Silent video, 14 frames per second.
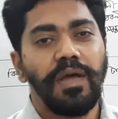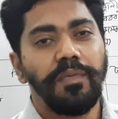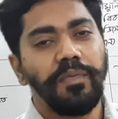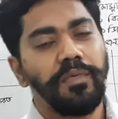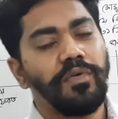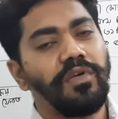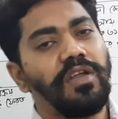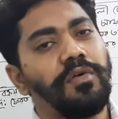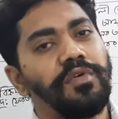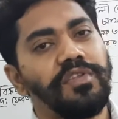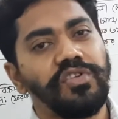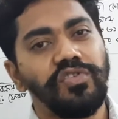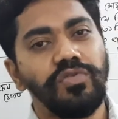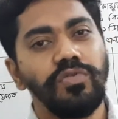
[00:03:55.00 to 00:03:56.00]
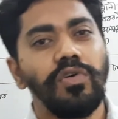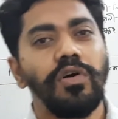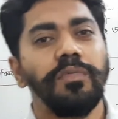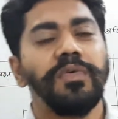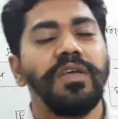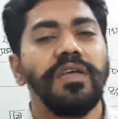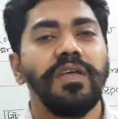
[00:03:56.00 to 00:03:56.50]
আয় বিবরণী আমাদের শুরু
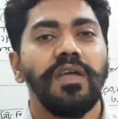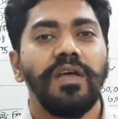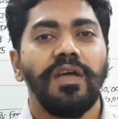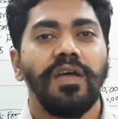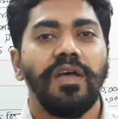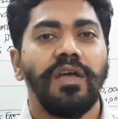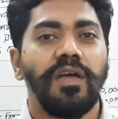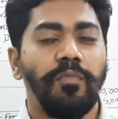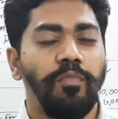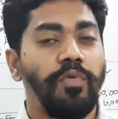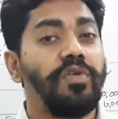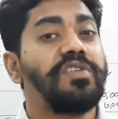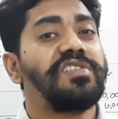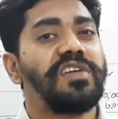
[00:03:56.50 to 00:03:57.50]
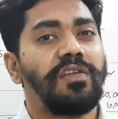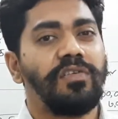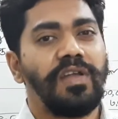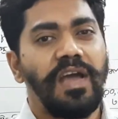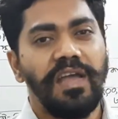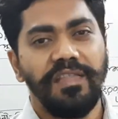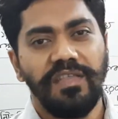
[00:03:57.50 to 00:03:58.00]
হবে
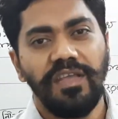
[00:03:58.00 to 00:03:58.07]
পরিচালনায়